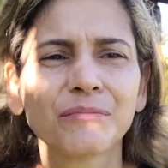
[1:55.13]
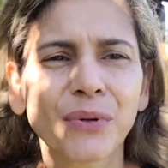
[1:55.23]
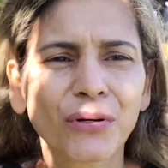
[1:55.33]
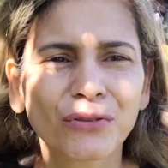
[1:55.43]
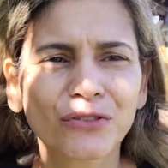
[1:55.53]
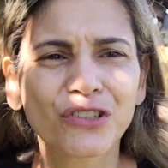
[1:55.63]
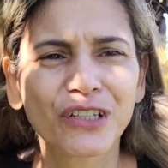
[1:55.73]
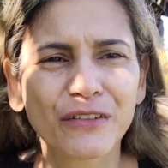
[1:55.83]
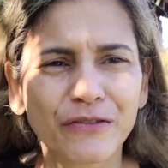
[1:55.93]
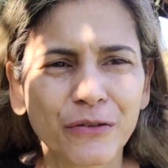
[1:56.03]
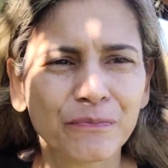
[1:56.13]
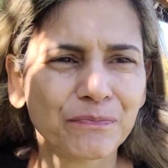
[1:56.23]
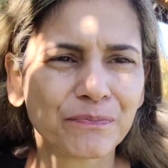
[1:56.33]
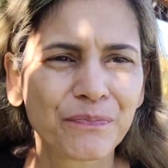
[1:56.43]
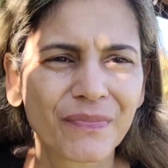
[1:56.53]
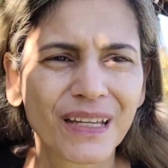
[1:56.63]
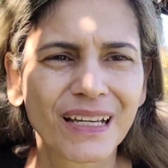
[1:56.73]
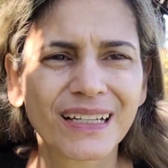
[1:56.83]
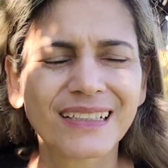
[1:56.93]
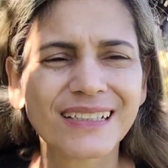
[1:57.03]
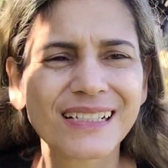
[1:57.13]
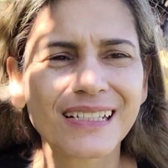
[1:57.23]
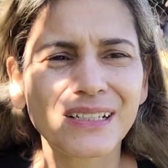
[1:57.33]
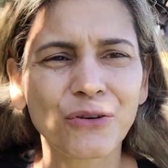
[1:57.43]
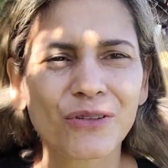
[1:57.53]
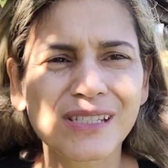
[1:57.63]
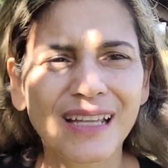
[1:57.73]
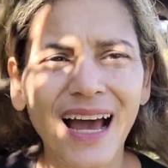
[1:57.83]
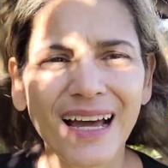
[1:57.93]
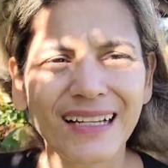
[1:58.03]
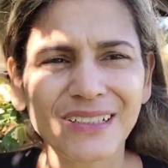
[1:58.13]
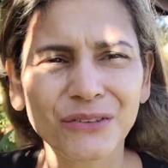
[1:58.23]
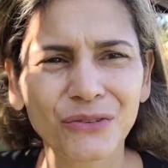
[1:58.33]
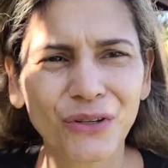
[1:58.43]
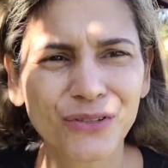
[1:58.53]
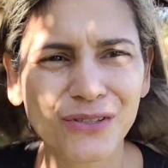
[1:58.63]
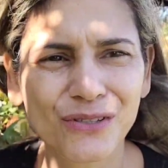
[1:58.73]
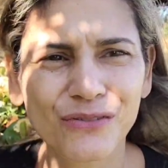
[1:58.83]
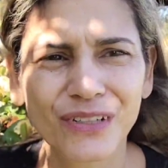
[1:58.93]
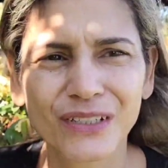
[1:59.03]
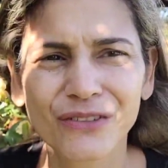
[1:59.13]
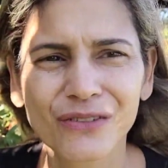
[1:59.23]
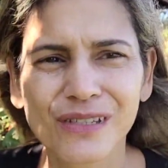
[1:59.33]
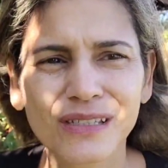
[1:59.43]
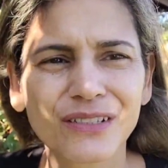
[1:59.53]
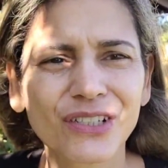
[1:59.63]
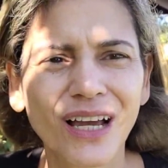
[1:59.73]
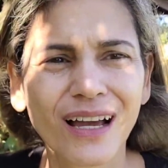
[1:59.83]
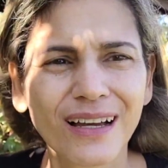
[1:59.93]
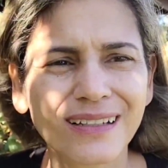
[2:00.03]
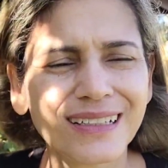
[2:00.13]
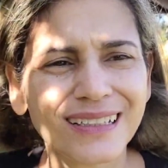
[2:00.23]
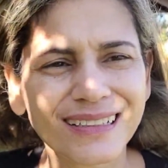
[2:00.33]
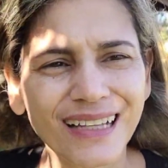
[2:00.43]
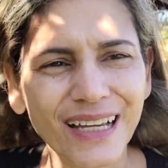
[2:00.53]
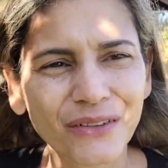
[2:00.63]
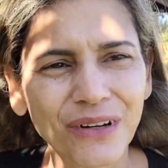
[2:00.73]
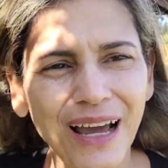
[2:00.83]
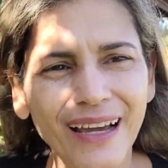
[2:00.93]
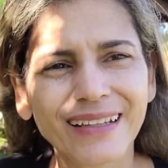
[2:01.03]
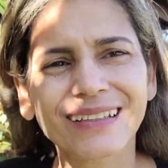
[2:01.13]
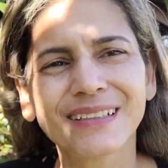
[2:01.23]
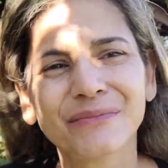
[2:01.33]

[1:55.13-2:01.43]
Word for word: produtivo. E se gostarem dos nossos vídeos, já deem o like,